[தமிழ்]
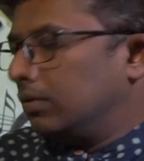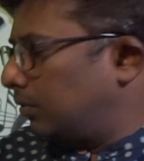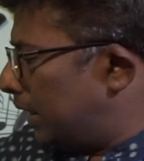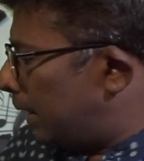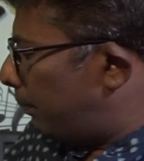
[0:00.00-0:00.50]
ஸோ
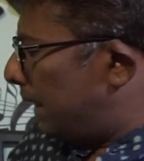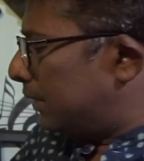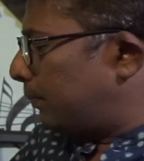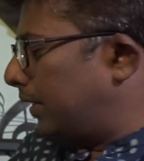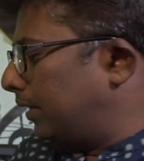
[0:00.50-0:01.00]
நல்லா
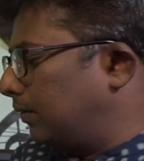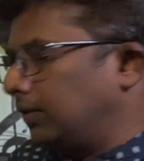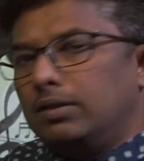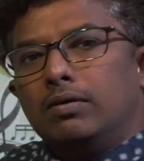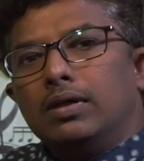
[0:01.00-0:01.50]
ப்ளேஸ் பண்ணுறது
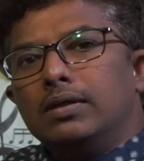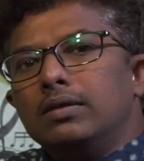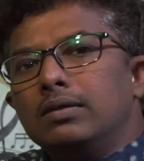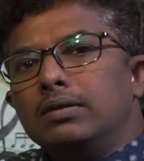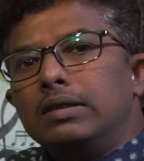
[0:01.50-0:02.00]
வந்து உங்களுக்கு
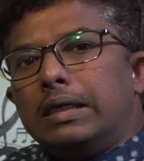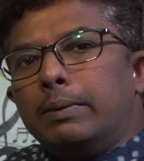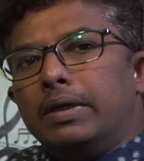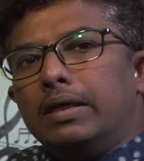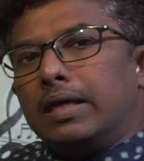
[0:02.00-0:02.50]

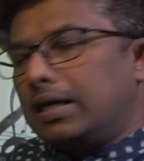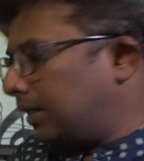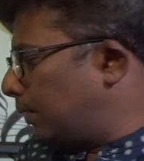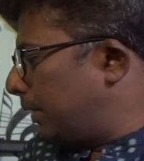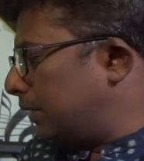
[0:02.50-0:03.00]
இப்படி
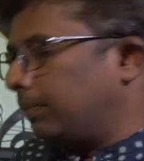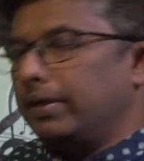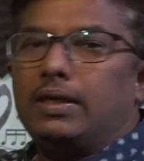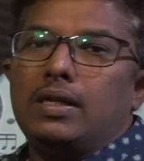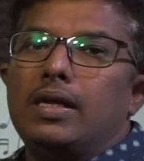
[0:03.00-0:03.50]
கரெக்டாக ப்ளேஸ்
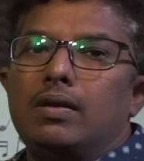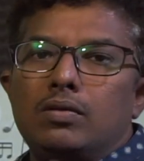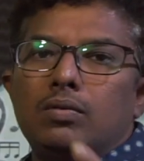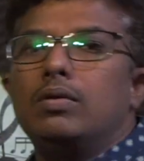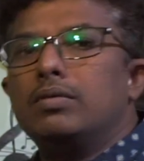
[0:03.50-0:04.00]
பண்ணிக்கணும் நான்
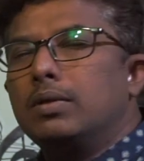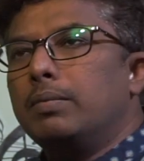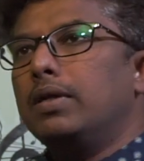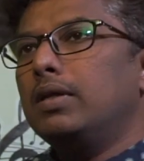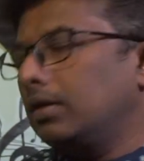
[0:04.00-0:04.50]
ஏற்கனவே சொல்லி கொடுத்த
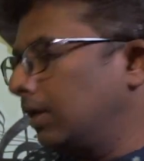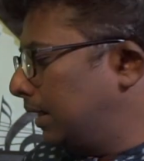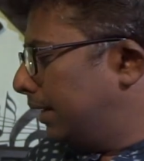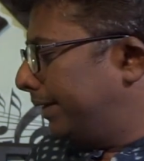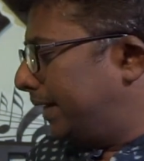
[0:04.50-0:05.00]
மாதிரி
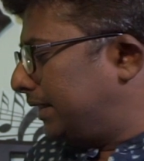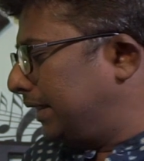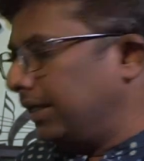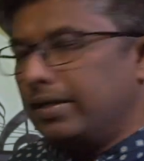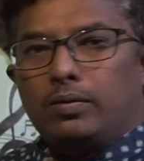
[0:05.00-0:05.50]

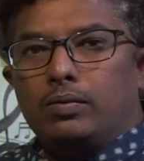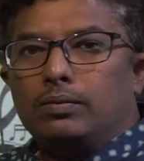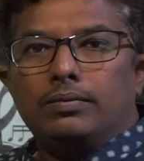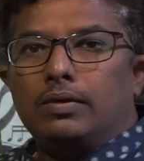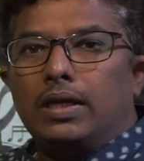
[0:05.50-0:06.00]
டச்சிங்லேயே
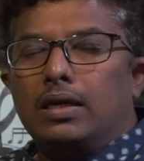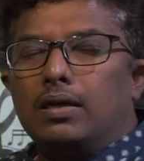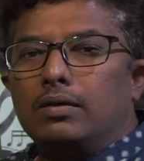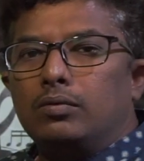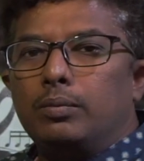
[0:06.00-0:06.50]
இருக்கணும்
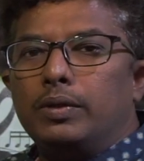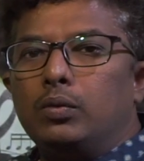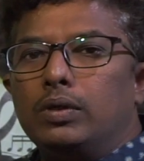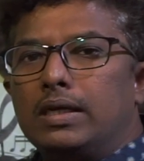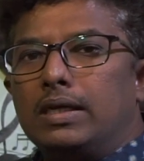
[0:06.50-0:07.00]
ஓகேங்களா ஸோ இப்படி
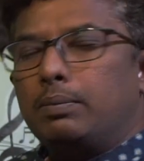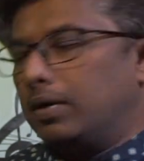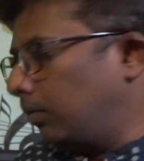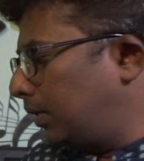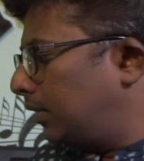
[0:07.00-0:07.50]
தூக்கி
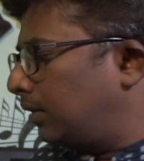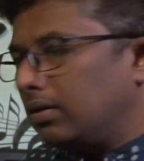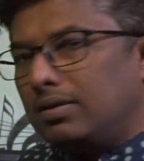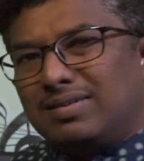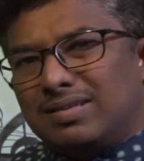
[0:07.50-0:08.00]
பண்ணக்கூடாது
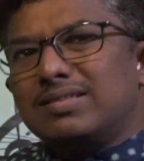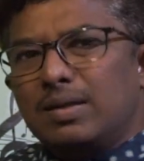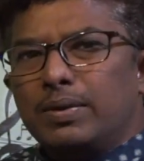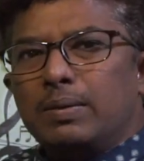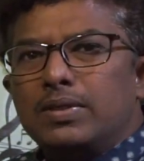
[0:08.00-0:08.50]

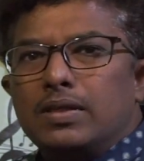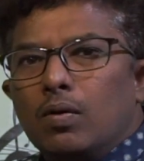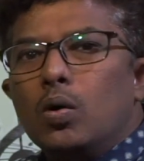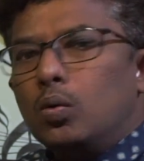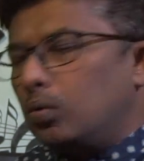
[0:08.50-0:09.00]
சம்டைம்ஸ் அது
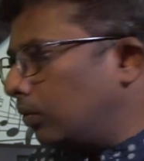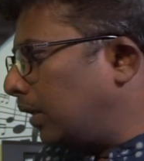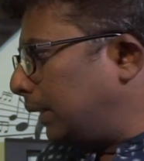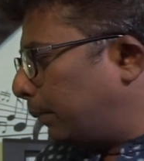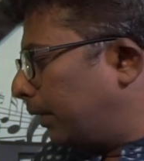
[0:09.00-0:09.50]
வரும்
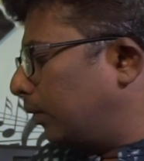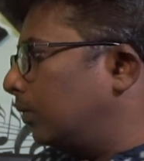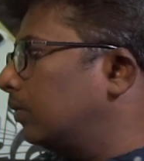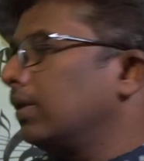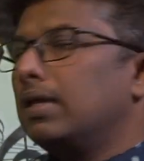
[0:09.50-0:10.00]
அந்த
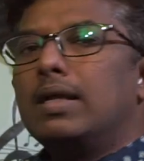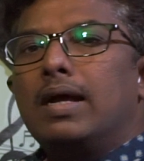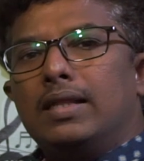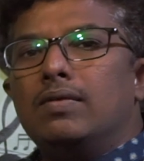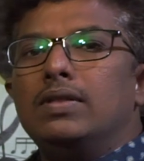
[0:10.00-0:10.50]
பழக்கம்
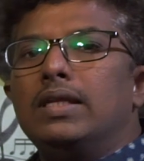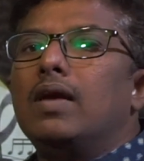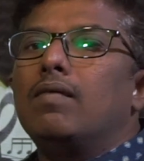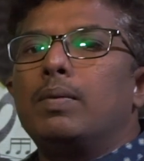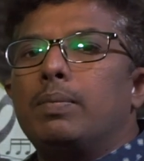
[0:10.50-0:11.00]
அதை வந்து
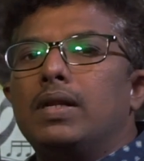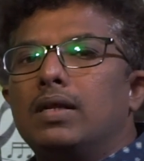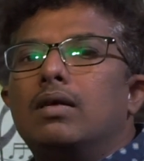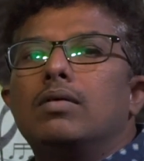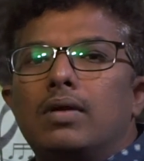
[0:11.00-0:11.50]
நீங்கள் அவாய்ட்
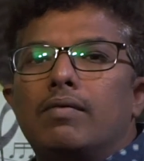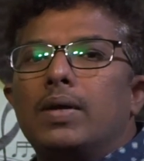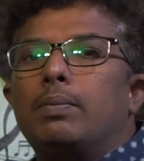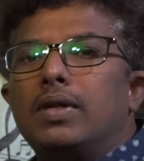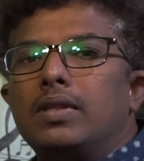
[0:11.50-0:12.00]
பண்ணிக்கலாம்
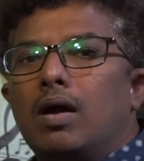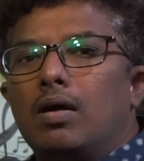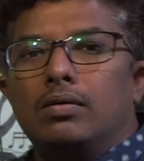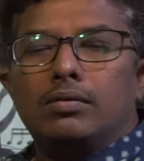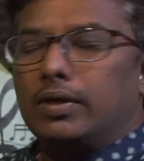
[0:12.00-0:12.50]
அவாய்ட் பண்ணி தான்
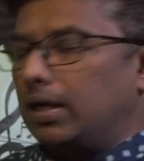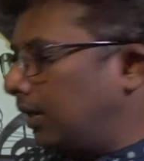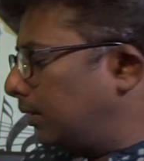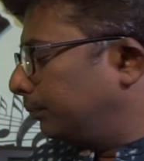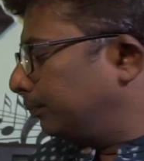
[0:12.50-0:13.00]
ஆகணும்
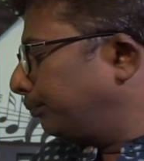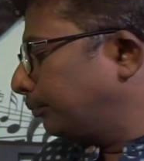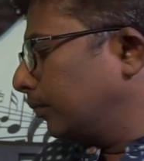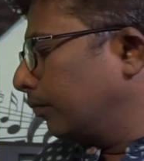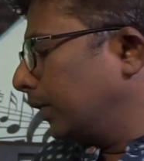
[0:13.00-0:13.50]
ஓகேங்களா
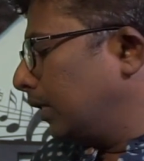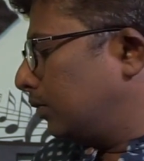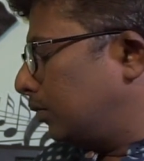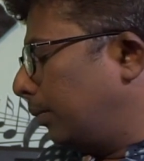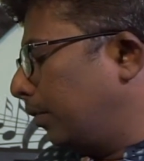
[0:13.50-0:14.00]

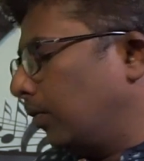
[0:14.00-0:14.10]
ஸோ இப்படி